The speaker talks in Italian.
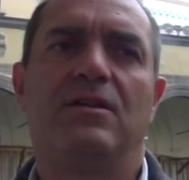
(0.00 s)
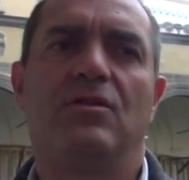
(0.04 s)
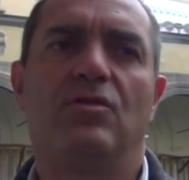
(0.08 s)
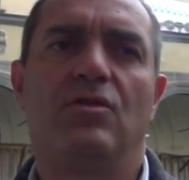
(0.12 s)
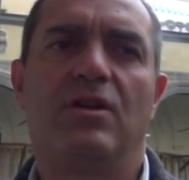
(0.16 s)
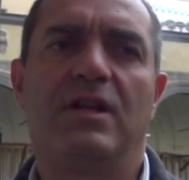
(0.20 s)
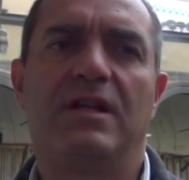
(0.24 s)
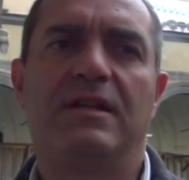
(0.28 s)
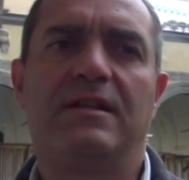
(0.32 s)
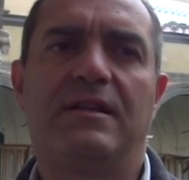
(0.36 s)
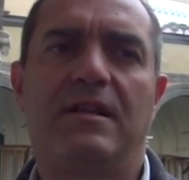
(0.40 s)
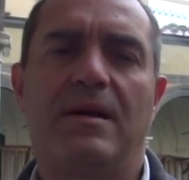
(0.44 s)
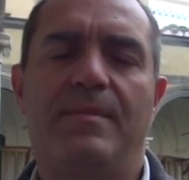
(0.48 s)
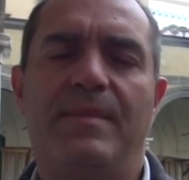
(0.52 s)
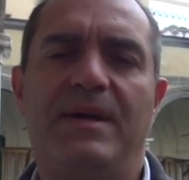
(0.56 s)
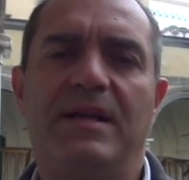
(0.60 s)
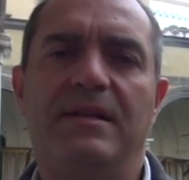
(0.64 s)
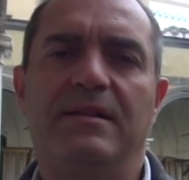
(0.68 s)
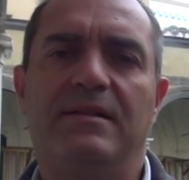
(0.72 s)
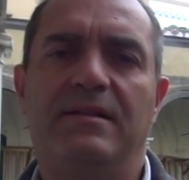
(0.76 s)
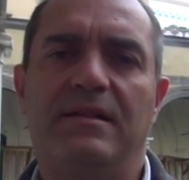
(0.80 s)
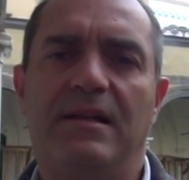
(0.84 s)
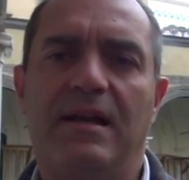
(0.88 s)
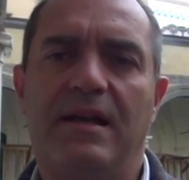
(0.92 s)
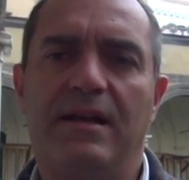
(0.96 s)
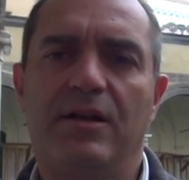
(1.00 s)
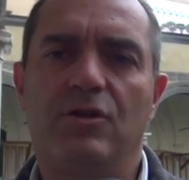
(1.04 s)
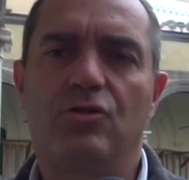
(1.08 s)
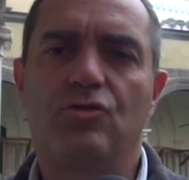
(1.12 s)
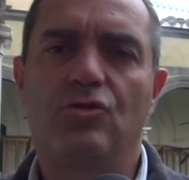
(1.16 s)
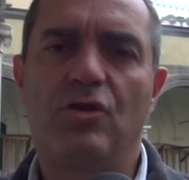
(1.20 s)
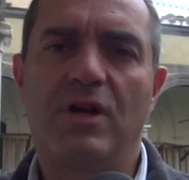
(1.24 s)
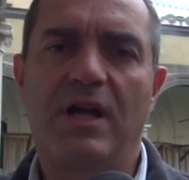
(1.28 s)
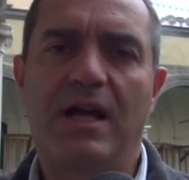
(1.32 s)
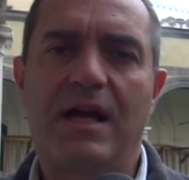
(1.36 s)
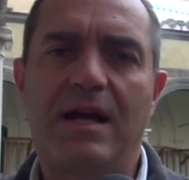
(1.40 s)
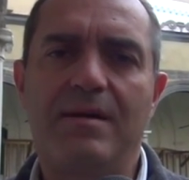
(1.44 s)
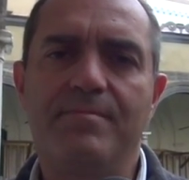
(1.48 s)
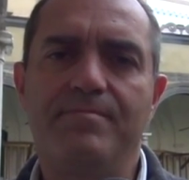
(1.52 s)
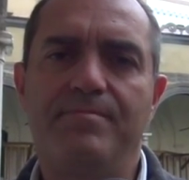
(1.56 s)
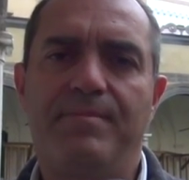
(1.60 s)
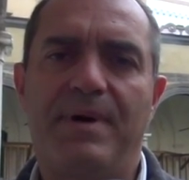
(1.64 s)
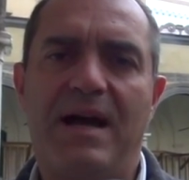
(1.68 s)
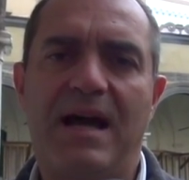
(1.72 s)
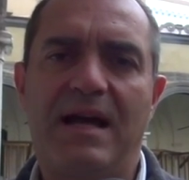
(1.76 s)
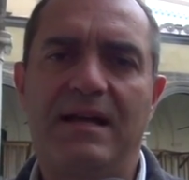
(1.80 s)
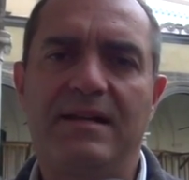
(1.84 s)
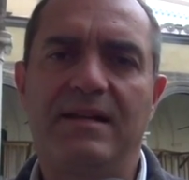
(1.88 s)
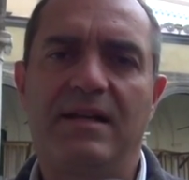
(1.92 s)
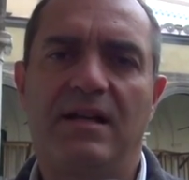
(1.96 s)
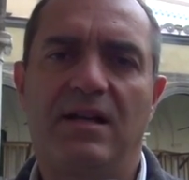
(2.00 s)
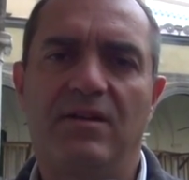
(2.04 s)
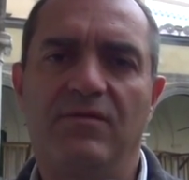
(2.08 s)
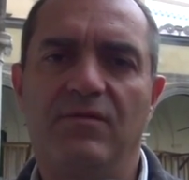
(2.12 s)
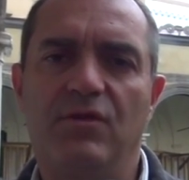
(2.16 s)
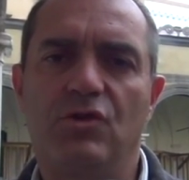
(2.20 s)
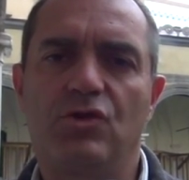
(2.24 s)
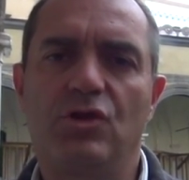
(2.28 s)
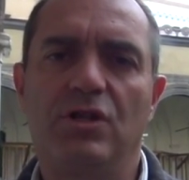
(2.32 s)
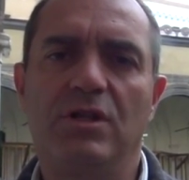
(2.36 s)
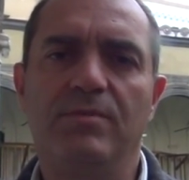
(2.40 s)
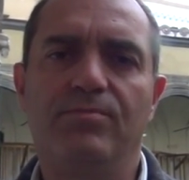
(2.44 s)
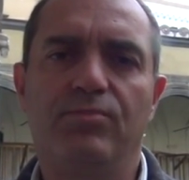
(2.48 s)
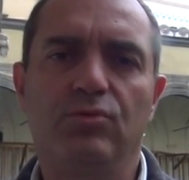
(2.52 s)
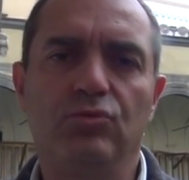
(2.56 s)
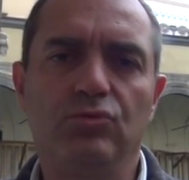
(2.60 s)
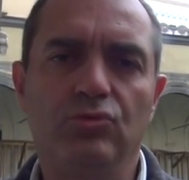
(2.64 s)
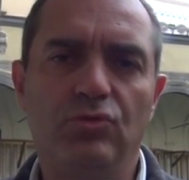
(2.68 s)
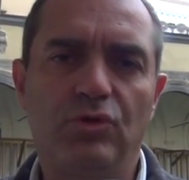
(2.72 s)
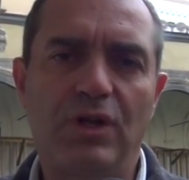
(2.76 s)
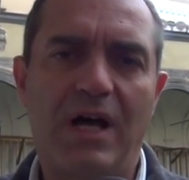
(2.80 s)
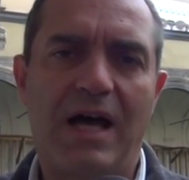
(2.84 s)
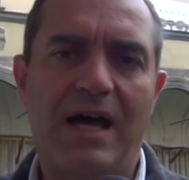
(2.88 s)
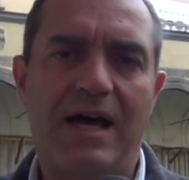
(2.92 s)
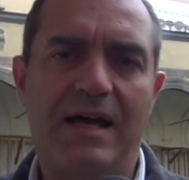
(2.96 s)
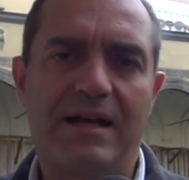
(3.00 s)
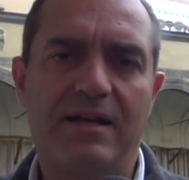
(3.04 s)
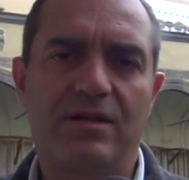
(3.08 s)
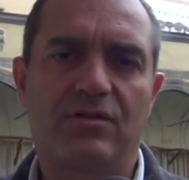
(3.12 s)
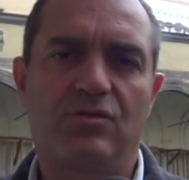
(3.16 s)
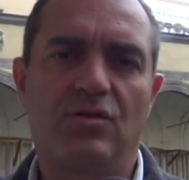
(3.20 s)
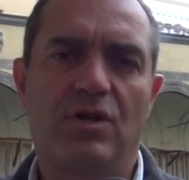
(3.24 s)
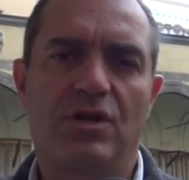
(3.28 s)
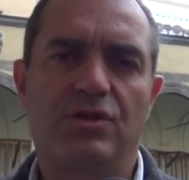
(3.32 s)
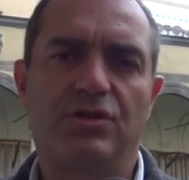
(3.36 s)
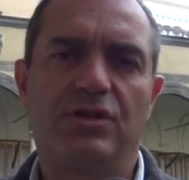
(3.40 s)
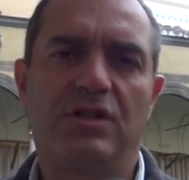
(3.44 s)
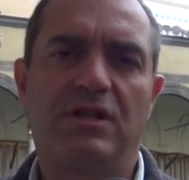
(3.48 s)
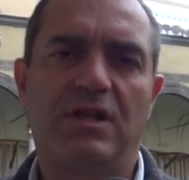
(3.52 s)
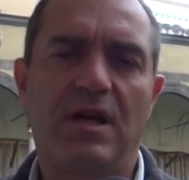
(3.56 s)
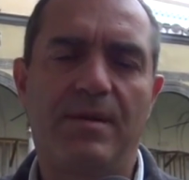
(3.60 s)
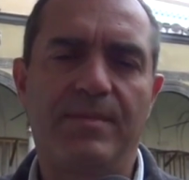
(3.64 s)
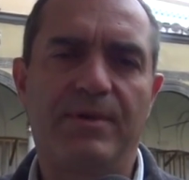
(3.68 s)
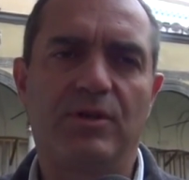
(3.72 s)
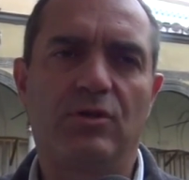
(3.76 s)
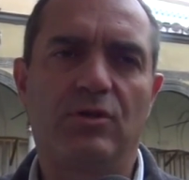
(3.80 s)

gli orientamenti della regione Campania che invece di puntare sulla città